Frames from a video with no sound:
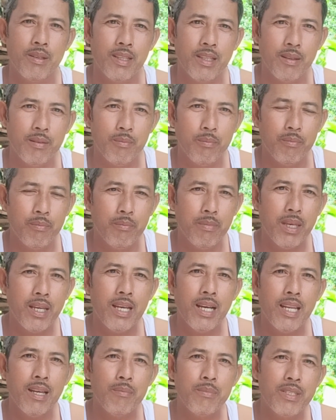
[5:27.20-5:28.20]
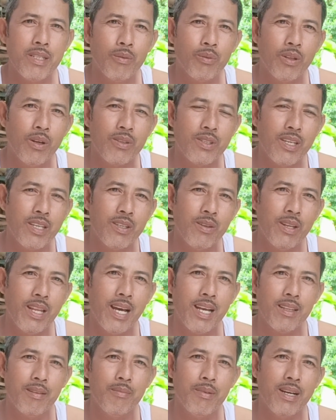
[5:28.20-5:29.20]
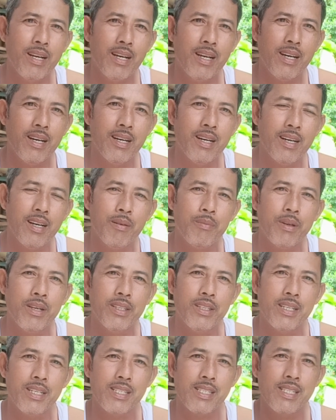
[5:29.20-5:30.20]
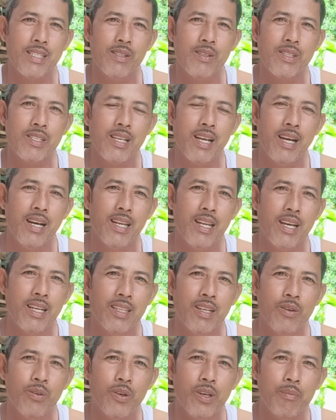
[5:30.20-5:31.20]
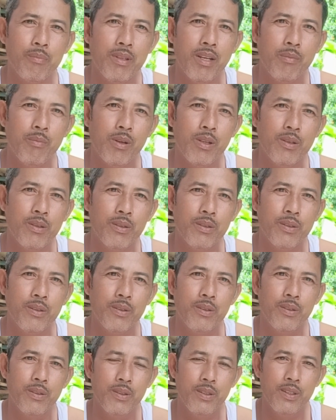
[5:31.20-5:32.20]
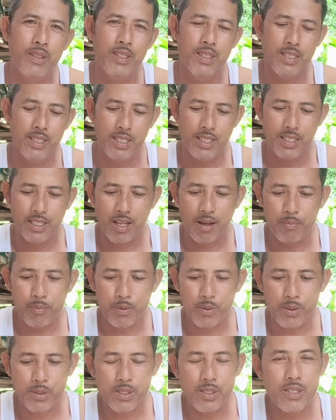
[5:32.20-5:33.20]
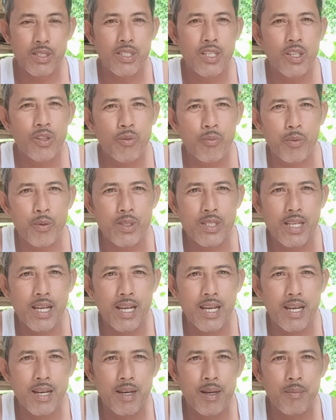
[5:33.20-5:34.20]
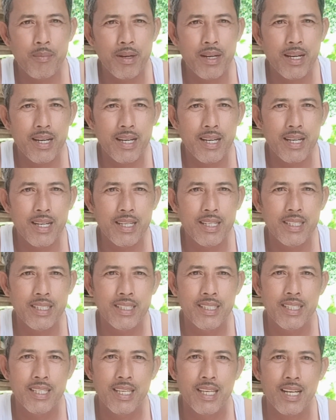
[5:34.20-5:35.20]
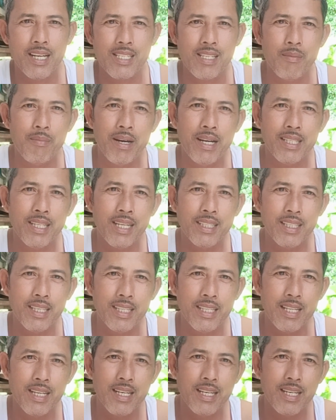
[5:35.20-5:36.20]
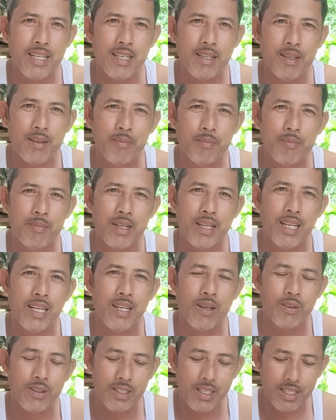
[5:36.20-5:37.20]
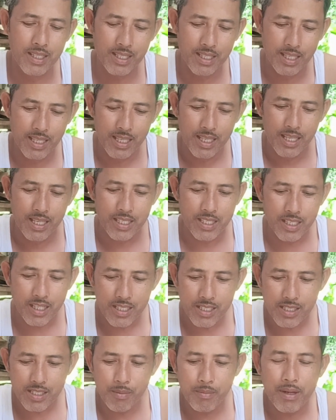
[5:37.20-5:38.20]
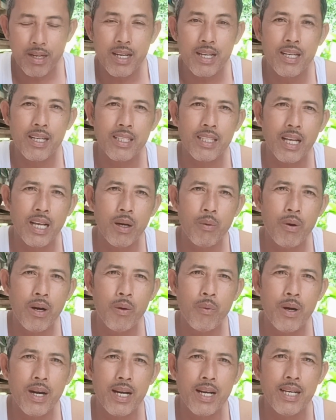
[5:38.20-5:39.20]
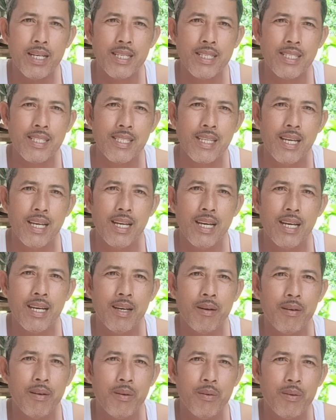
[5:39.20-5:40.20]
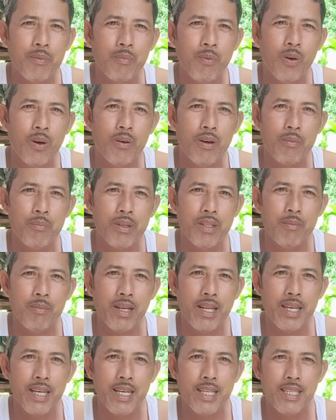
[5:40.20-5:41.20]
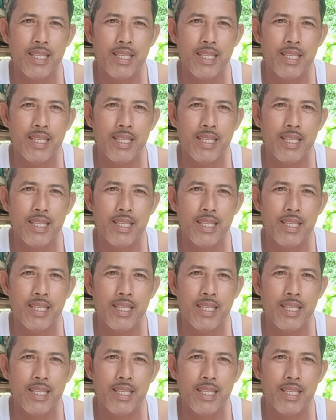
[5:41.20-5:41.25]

Mega love shoutout sa inyo lahat mga kabrothers dun sa lahat ng OFW. Tapos dito po sa mga kasamahan natin na maglalaot din. Diyan sa mga tagawawa sa Wawa Pinamalayan.